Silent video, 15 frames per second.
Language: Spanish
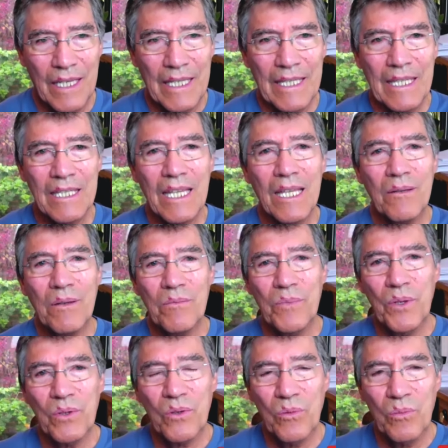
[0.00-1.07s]
Y deben
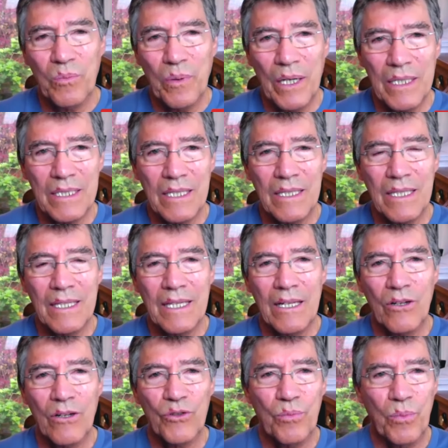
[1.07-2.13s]
preocuparse de
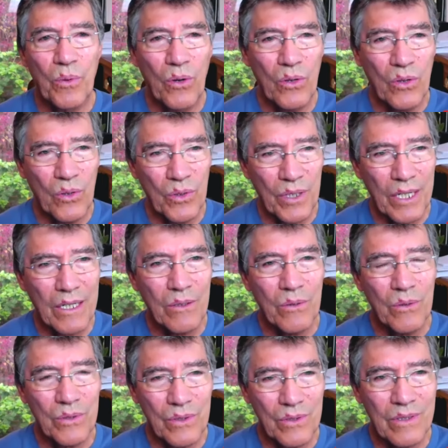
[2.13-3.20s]
que los pocos
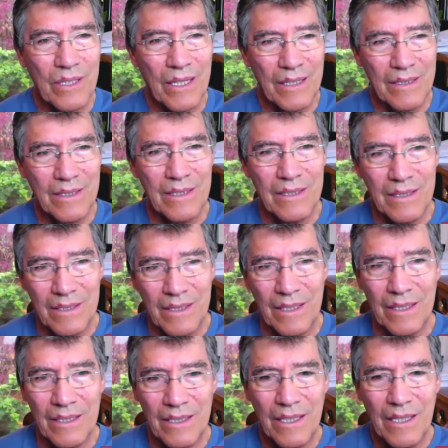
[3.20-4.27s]
recursos que existen